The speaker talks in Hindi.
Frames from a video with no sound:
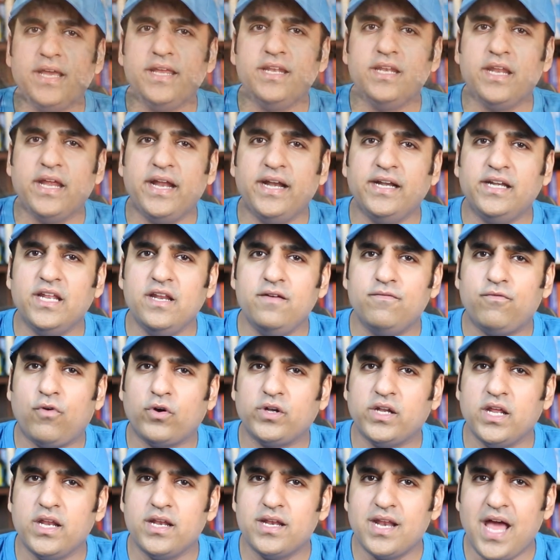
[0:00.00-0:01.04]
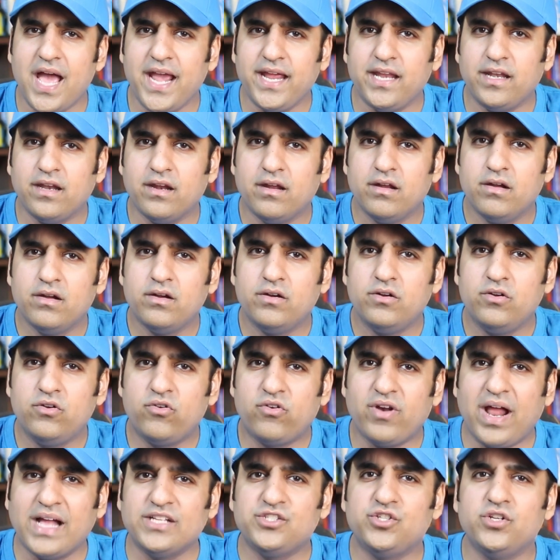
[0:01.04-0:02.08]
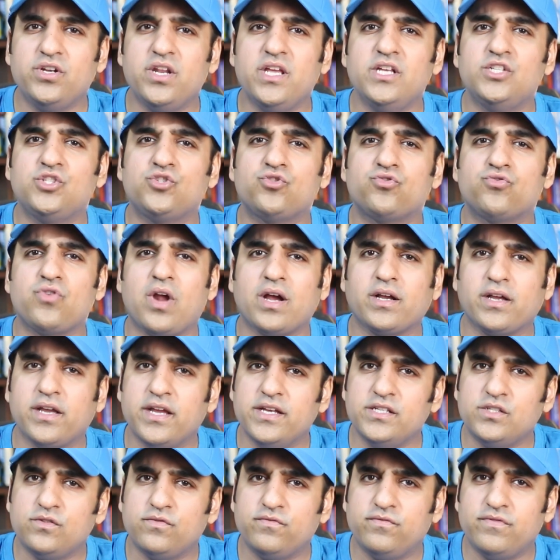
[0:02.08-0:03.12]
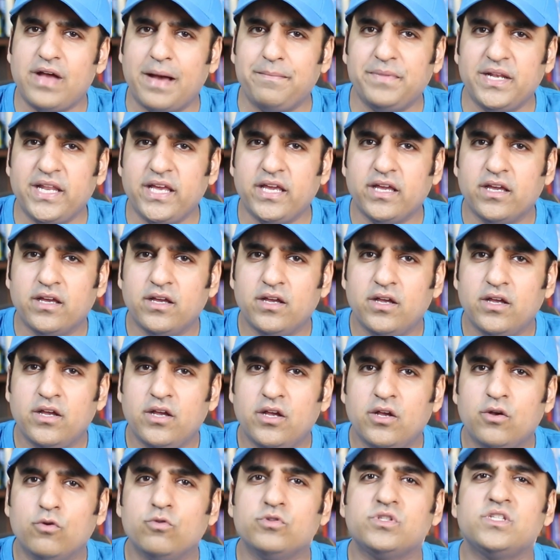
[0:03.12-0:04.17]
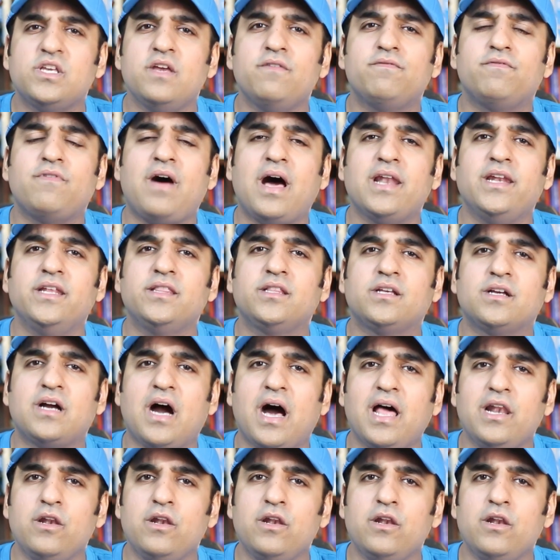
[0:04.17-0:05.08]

इन 1849 ट्रेजिडी स्ट्रक हिज फैमिली उसके वालिद कार्ल